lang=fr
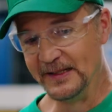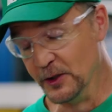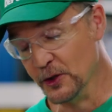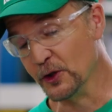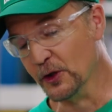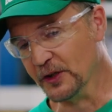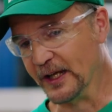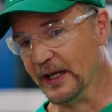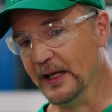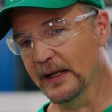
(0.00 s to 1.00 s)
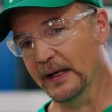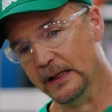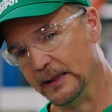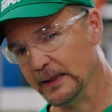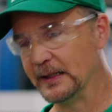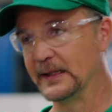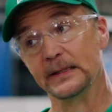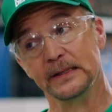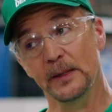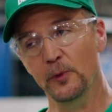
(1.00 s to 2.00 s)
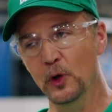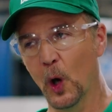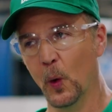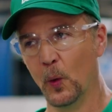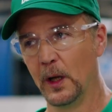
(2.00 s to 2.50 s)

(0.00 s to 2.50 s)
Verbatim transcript: C'est juste qu'une drill, euh, c'est plus long.